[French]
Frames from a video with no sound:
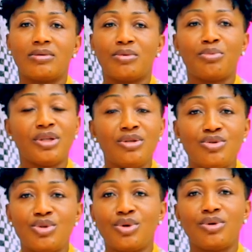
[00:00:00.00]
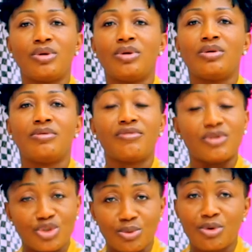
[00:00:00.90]
On bénit Dieu.
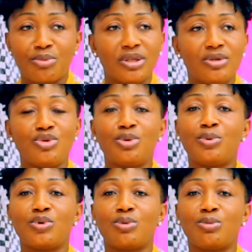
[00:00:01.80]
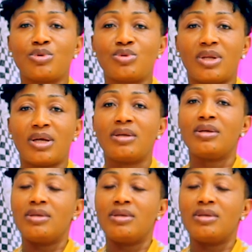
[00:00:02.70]
Franchement, on bénit Dieu pour, pour cela.